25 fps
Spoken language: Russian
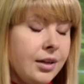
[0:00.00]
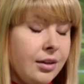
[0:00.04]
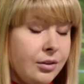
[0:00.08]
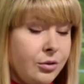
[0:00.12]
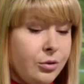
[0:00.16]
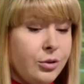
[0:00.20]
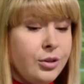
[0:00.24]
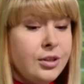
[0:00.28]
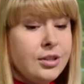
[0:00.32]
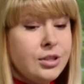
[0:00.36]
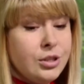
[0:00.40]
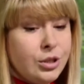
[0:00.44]

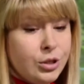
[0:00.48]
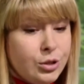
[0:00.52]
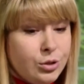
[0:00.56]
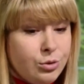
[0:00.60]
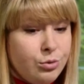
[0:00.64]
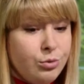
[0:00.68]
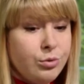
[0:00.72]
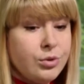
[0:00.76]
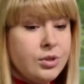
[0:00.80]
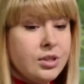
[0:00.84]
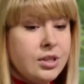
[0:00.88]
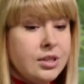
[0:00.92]
которые
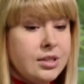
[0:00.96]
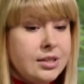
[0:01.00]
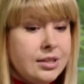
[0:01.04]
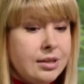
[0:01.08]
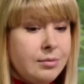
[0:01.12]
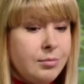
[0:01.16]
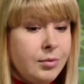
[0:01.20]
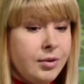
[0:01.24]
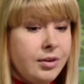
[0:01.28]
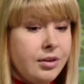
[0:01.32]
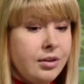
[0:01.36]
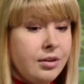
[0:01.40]
интересуются
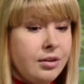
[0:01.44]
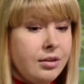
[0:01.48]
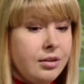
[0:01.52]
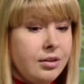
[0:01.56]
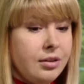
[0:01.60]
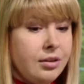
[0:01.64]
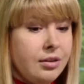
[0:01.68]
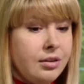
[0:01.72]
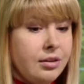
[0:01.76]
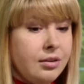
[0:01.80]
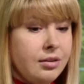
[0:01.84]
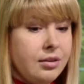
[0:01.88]
теми теми,
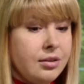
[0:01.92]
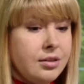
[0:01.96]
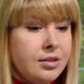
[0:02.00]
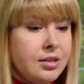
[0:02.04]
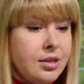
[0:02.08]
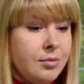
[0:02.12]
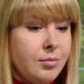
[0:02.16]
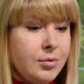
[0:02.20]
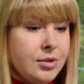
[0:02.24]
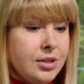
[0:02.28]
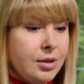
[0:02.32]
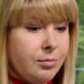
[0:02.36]
э,
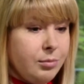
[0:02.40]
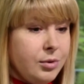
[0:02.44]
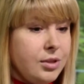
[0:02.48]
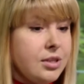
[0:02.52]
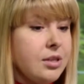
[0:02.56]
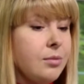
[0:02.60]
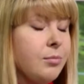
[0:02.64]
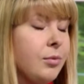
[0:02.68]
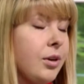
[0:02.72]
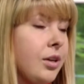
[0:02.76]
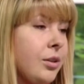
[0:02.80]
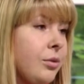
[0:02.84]
теми
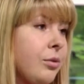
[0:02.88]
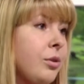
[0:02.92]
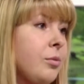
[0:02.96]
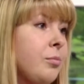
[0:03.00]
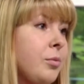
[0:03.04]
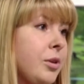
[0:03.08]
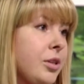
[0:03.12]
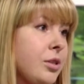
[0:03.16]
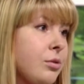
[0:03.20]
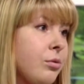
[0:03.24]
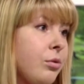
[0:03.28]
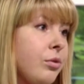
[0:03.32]
событиями, которые
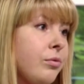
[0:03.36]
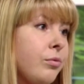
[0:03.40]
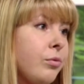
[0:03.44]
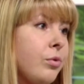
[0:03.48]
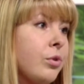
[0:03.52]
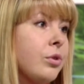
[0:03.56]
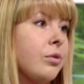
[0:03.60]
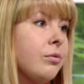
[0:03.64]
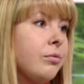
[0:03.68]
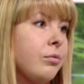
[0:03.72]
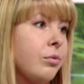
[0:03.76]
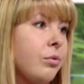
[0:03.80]
происходят в,
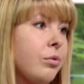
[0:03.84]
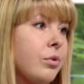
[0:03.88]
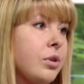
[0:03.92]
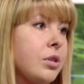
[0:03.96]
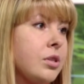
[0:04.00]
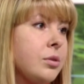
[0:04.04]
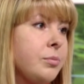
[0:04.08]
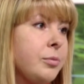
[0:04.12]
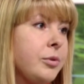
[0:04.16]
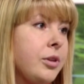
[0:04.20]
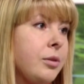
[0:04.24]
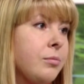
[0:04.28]
гор в
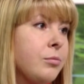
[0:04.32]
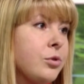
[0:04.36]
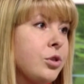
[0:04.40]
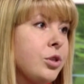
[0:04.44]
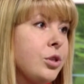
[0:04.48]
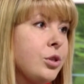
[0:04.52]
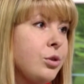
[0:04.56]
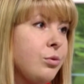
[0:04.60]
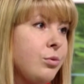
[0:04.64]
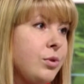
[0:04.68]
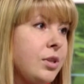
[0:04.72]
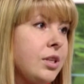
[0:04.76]
городе, потому
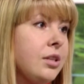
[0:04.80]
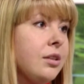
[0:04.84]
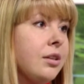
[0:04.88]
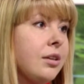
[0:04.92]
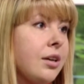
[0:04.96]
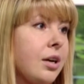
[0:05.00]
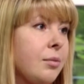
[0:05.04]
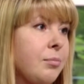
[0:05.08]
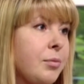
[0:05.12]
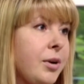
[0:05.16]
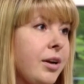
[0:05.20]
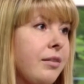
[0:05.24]
что студенты,
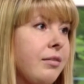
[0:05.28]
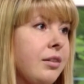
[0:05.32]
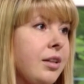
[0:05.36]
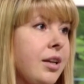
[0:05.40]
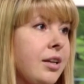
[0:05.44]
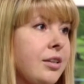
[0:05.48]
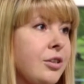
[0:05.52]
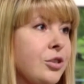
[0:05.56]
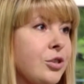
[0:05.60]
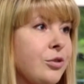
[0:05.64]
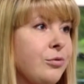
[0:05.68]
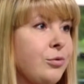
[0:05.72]
как правило,
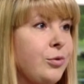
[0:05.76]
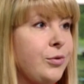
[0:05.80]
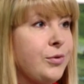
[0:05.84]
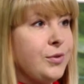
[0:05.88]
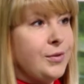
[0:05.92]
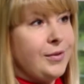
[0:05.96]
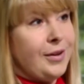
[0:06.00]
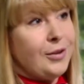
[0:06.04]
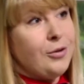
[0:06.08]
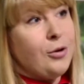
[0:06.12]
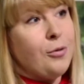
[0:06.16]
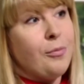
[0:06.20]
они живут в
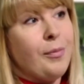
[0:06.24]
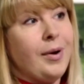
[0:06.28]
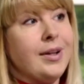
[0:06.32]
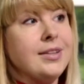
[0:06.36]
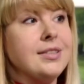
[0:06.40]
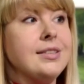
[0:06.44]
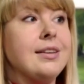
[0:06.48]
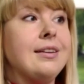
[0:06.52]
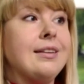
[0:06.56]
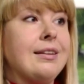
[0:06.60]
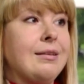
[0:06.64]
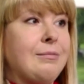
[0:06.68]
своем
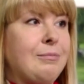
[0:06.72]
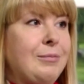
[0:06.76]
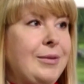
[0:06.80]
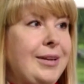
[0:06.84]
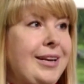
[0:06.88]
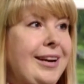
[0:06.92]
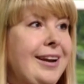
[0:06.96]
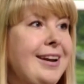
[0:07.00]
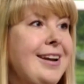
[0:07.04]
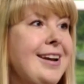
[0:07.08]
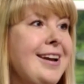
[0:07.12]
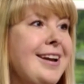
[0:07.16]
отдельном
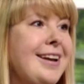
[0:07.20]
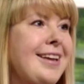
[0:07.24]
мире.